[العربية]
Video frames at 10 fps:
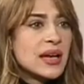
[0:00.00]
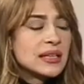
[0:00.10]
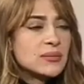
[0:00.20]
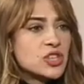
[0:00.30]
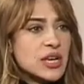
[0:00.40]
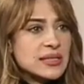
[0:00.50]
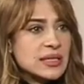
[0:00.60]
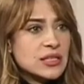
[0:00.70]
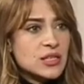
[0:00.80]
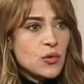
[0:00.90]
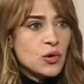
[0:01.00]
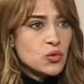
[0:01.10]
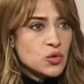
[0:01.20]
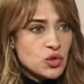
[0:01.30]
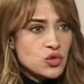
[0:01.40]
يعني مش عايزين
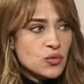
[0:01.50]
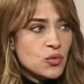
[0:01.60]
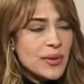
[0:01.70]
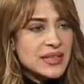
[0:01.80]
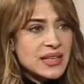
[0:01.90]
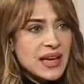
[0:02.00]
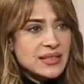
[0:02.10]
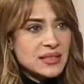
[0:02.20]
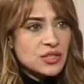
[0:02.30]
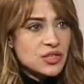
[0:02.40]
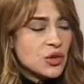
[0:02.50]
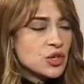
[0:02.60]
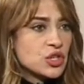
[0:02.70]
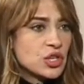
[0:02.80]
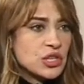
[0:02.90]
يصوروا وشوشهم وبس عايزين
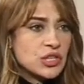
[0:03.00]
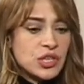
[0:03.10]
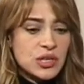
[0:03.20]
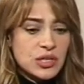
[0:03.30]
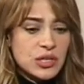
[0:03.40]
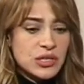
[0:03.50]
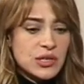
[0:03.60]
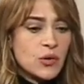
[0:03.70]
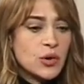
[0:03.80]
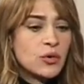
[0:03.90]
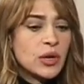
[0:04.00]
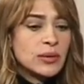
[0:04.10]
يصوروا